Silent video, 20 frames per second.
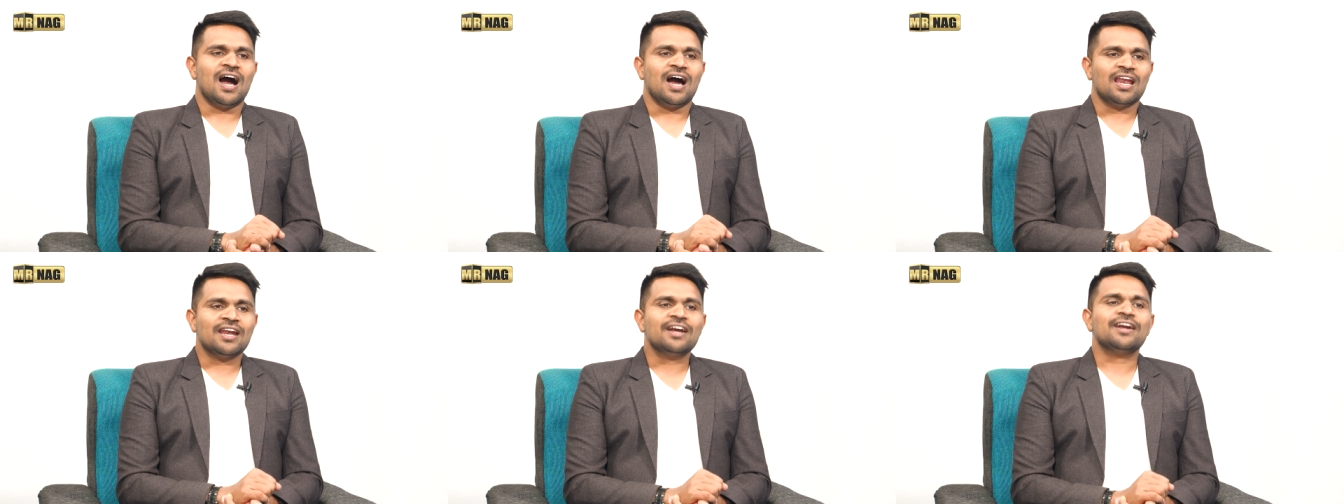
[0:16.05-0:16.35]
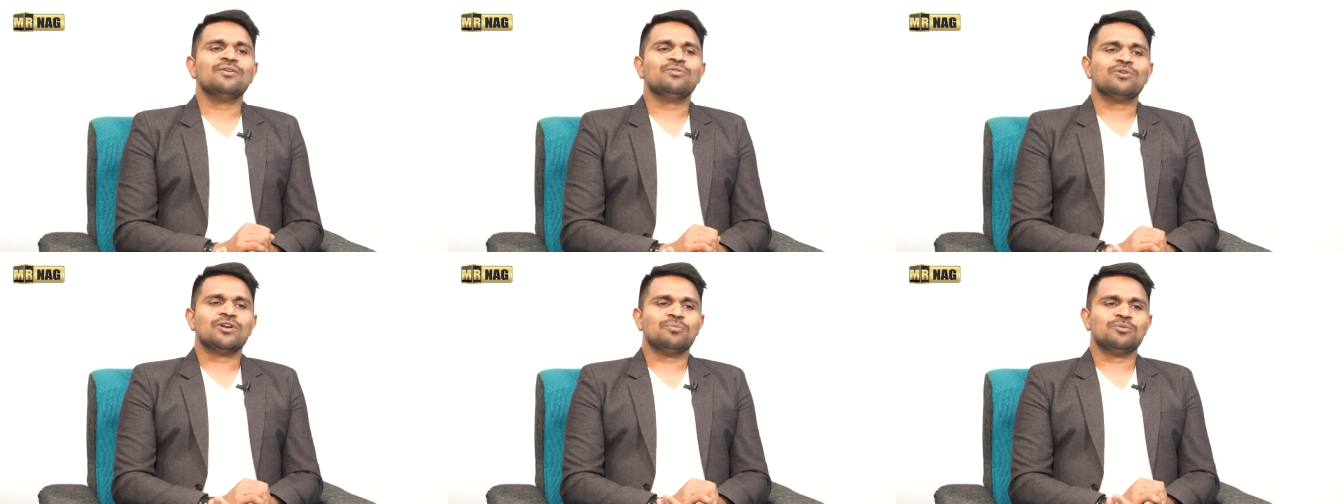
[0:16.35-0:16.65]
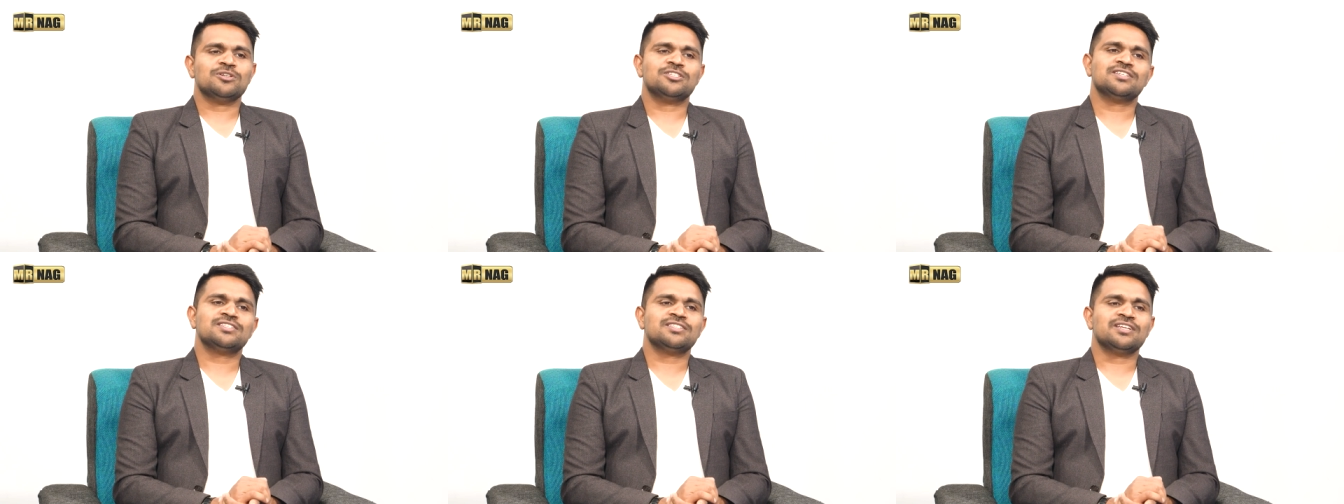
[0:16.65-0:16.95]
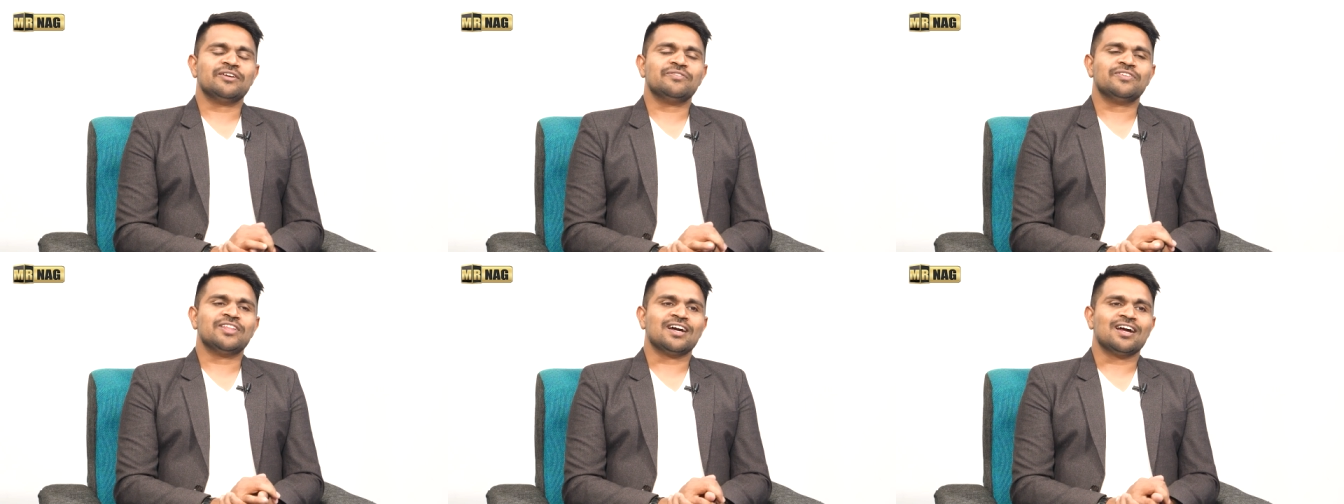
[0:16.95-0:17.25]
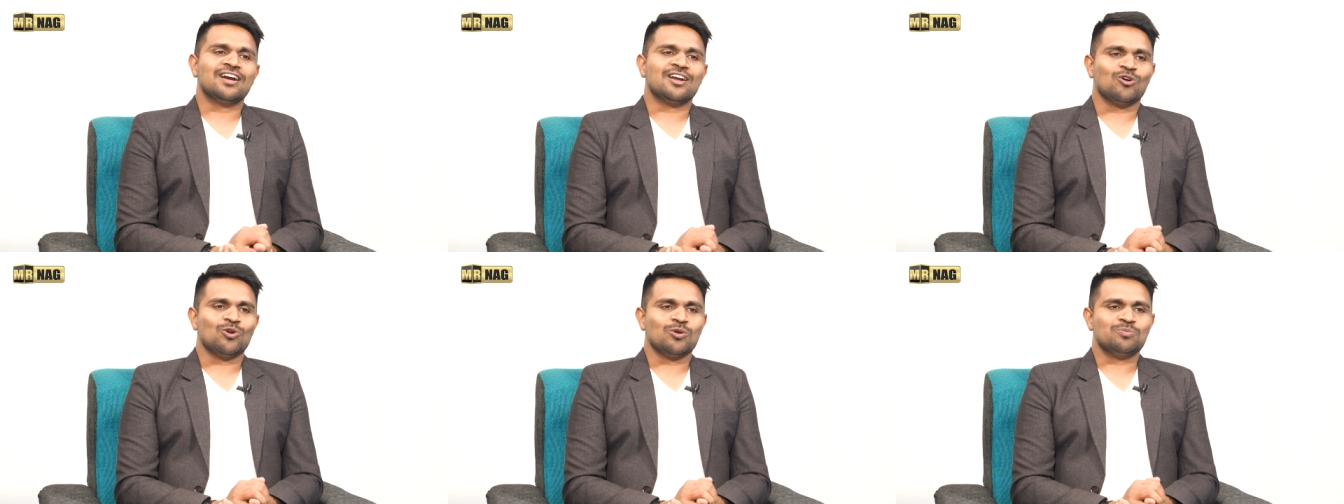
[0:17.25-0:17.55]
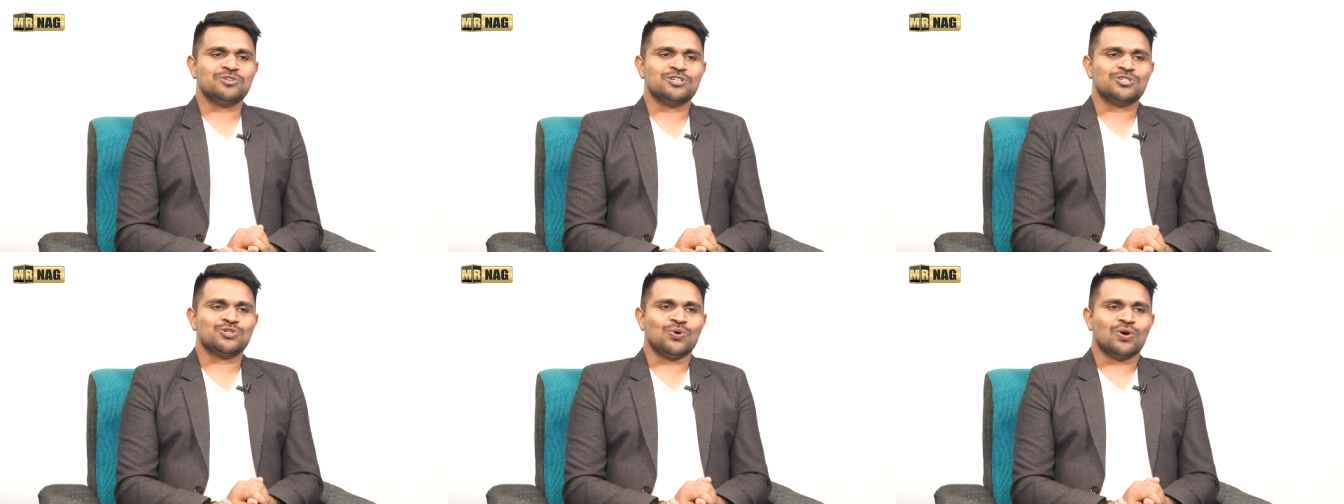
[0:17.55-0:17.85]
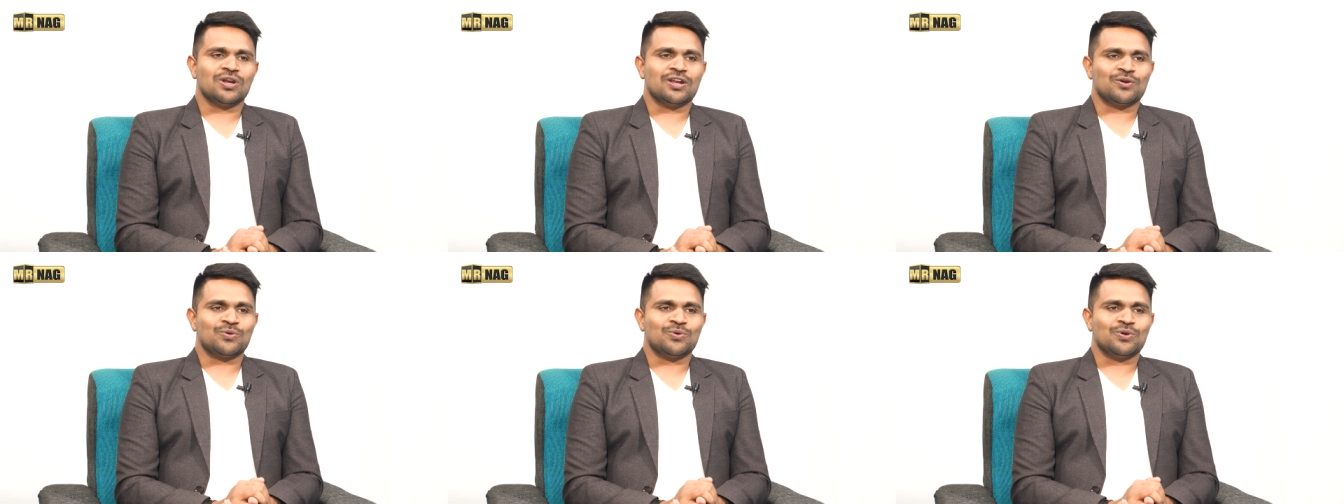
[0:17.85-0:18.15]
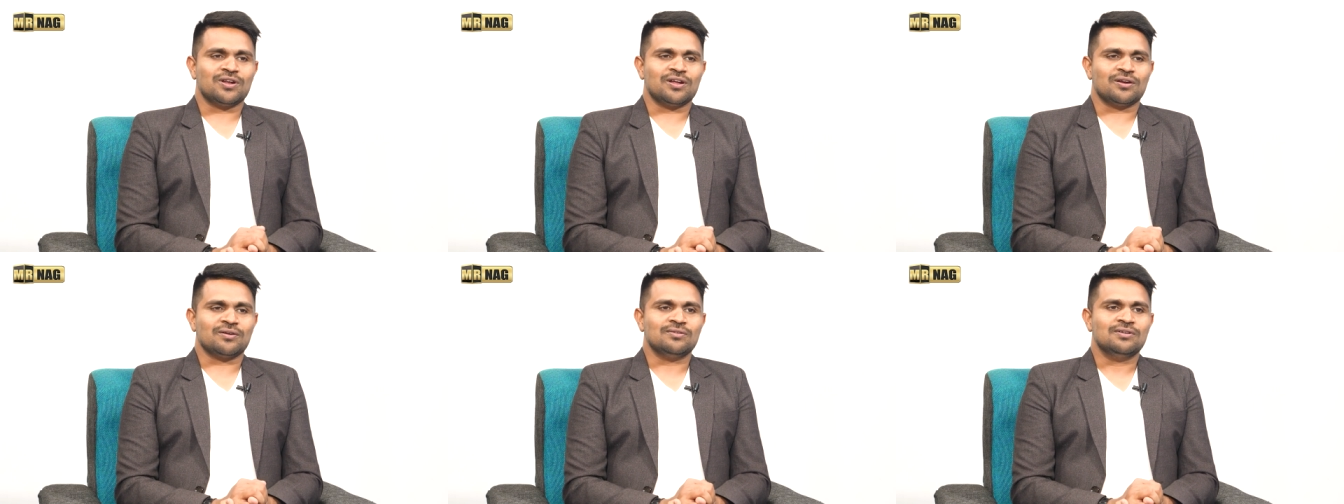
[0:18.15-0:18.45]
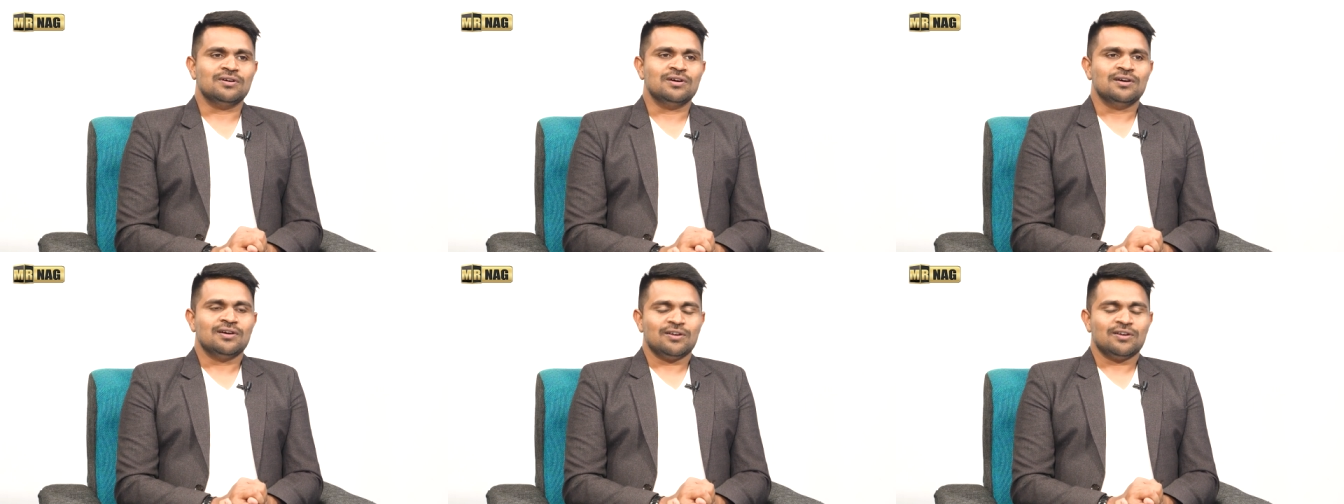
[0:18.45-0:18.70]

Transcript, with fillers: ఆల్రెడీ ఉన్న బిజినెస్ని ఏ విధంగా డెవలప్ చేసుకోవాలనుకుంటారు